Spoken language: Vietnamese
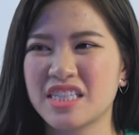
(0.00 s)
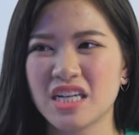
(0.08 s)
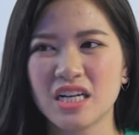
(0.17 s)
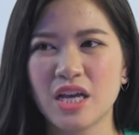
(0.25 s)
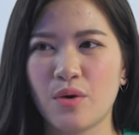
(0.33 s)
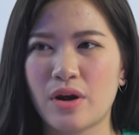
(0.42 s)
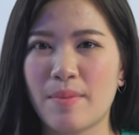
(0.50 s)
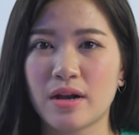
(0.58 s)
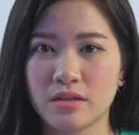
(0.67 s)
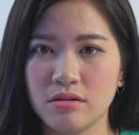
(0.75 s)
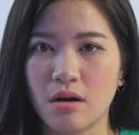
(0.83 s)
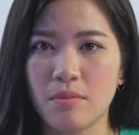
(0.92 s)
cái chất liệu là bằng
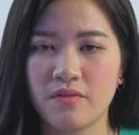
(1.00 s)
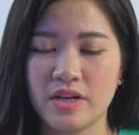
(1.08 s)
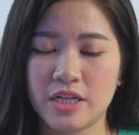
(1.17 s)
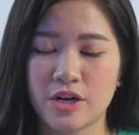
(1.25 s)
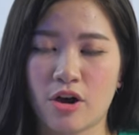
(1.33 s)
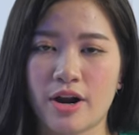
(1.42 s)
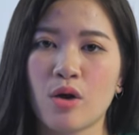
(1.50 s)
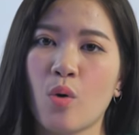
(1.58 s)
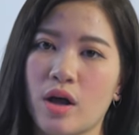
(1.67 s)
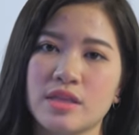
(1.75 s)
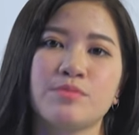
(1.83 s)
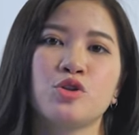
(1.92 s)
nhựa, bởi vì nó đã
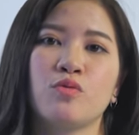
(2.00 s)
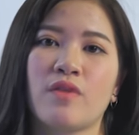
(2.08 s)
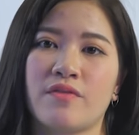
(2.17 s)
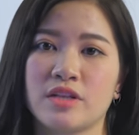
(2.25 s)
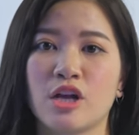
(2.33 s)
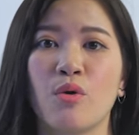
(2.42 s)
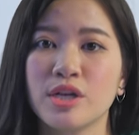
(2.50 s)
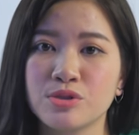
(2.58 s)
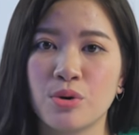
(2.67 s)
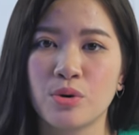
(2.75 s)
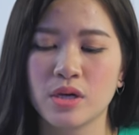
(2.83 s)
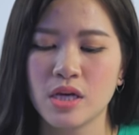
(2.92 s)
quá tập trung vào phần cấu hình
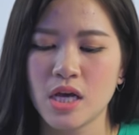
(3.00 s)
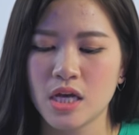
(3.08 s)
rồi.